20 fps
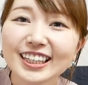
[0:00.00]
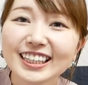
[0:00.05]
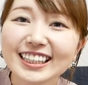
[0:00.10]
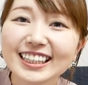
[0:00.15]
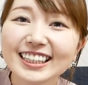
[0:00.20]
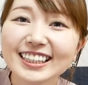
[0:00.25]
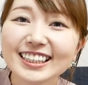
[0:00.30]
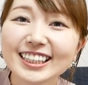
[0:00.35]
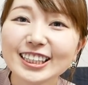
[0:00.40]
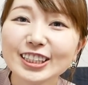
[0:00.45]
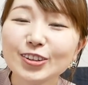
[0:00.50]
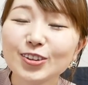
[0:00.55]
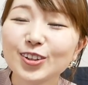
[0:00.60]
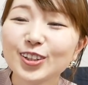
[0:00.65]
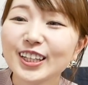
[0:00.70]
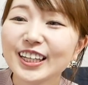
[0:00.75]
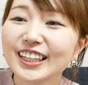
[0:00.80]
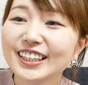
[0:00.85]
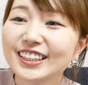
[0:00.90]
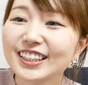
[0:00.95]
人気商
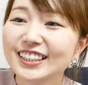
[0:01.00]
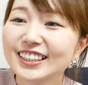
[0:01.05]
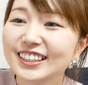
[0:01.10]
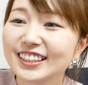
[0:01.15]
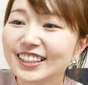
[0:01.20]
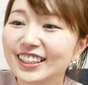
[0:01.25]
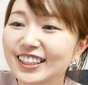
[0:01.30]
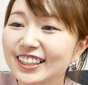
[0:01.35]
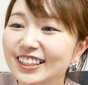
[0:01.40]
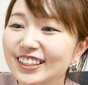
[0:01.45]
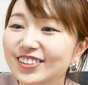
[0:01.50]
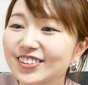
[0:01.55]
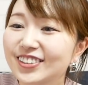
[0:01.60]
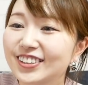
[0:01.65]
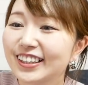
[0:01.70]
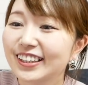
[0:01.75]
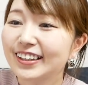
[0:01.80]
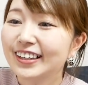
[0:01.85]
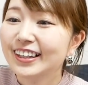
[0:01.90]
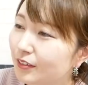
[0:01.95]
品なんじゃないでしょう
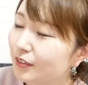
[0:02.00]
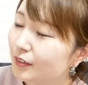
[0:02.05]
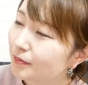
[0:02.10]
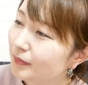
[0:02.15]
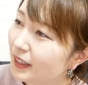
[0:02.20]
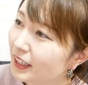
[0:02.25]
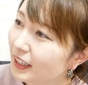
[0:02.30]
か前